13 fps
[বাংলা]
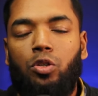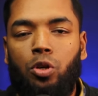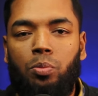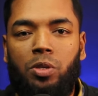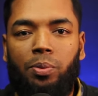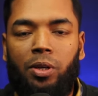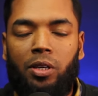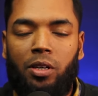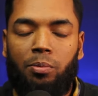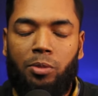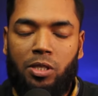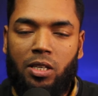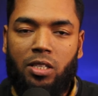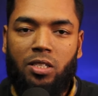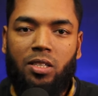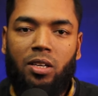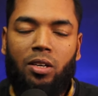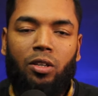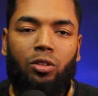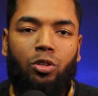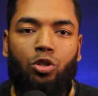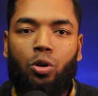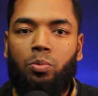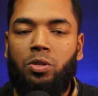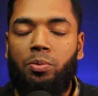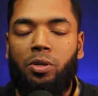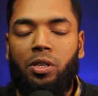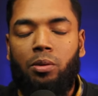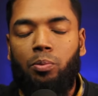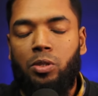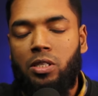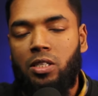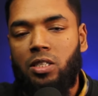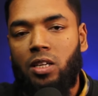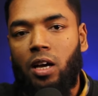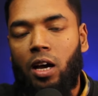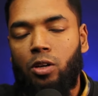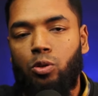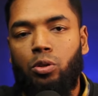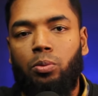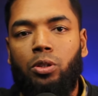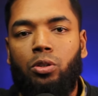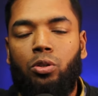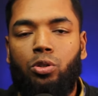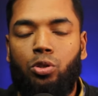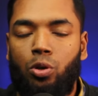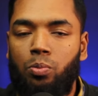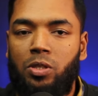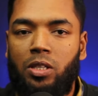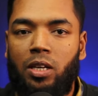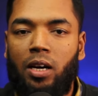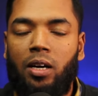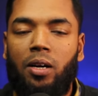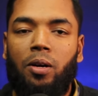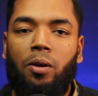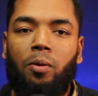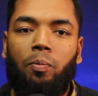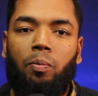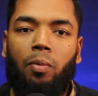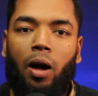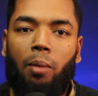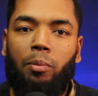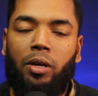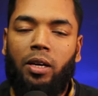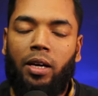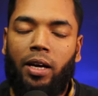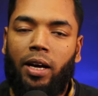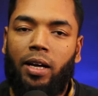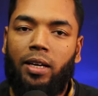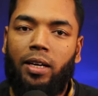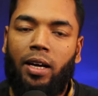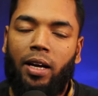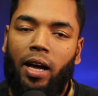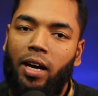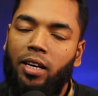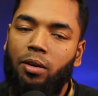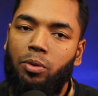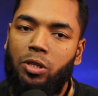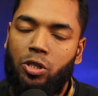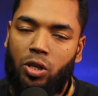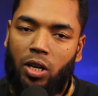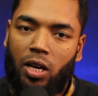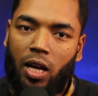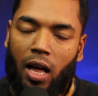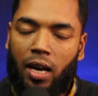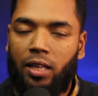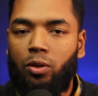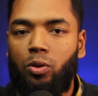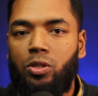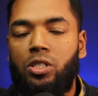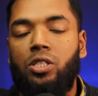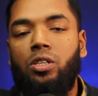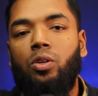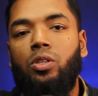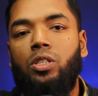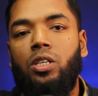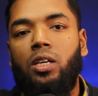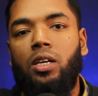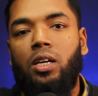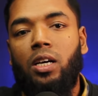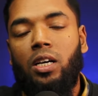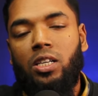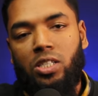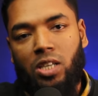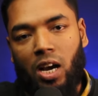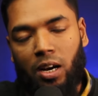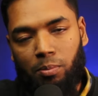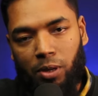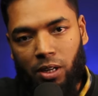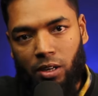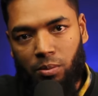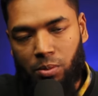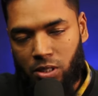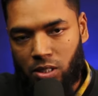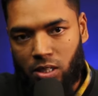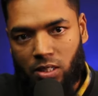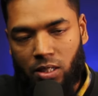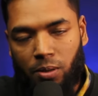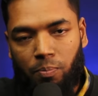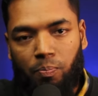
সবজি বিক্রির বিজনেস তো সবজি বিক্রির বিজনেসে শুধুমাত্র সবজি না আমি এখানে একটা বিষয়কে আলাদা করছি সেটা হচ্ছে শাক বিক্রির বিজনেস